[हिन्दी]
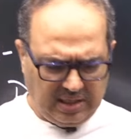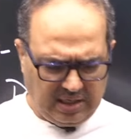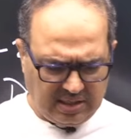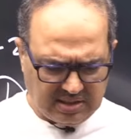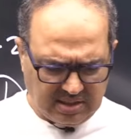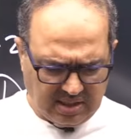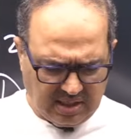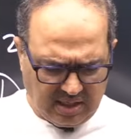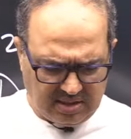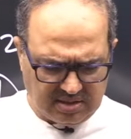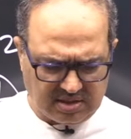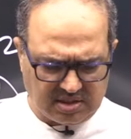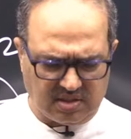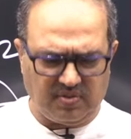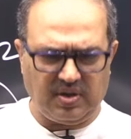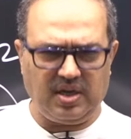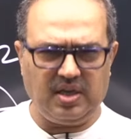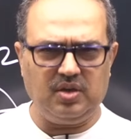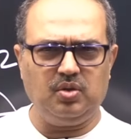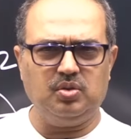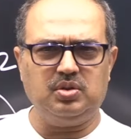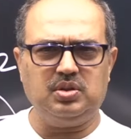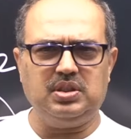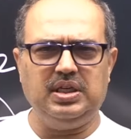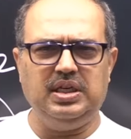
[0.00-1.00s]
आसान सवाल
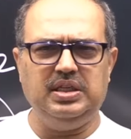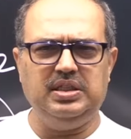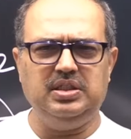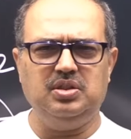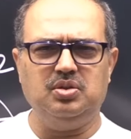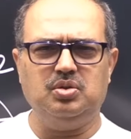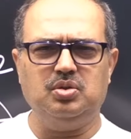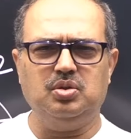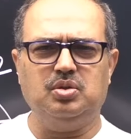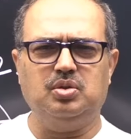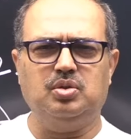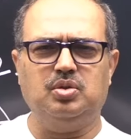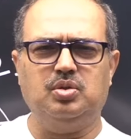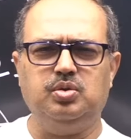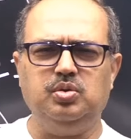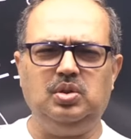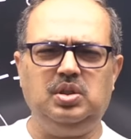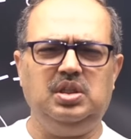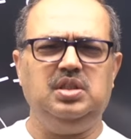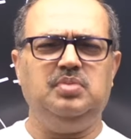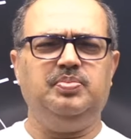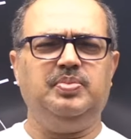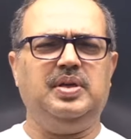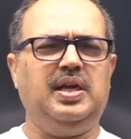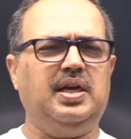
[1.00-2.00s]
होते हैं जिनको
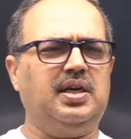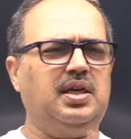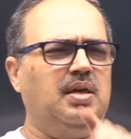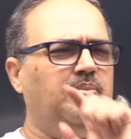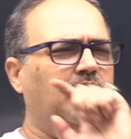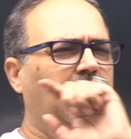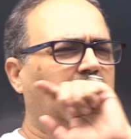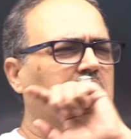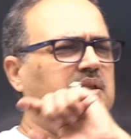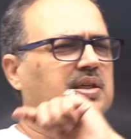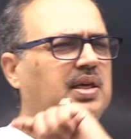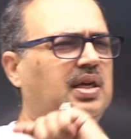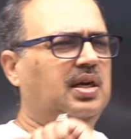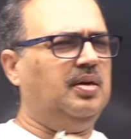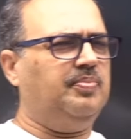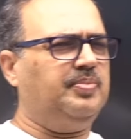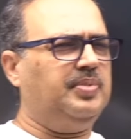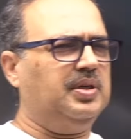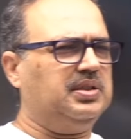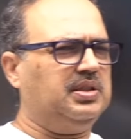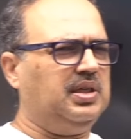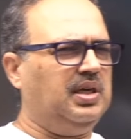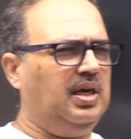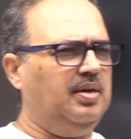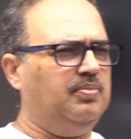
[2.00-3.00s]
तुरंत बना के भाग जाना
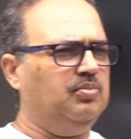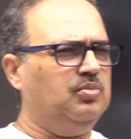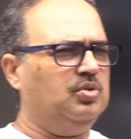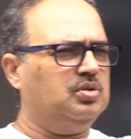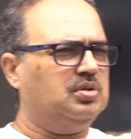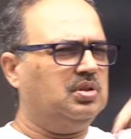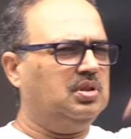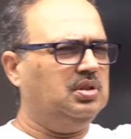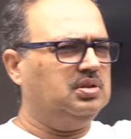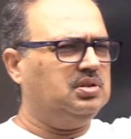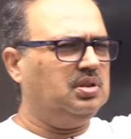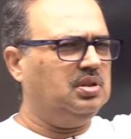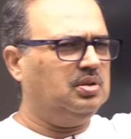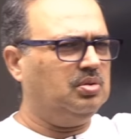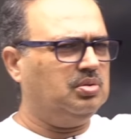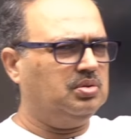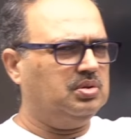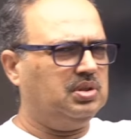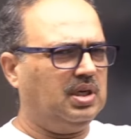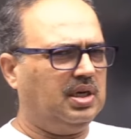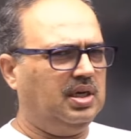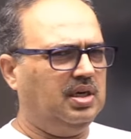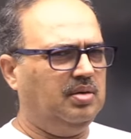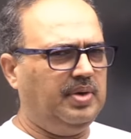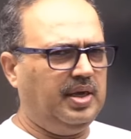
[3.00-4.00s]
पड़ता है मुश्किल से दो
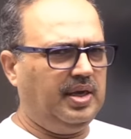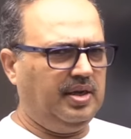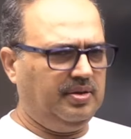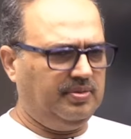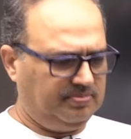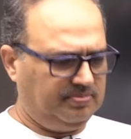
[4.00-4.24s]
सेकंड में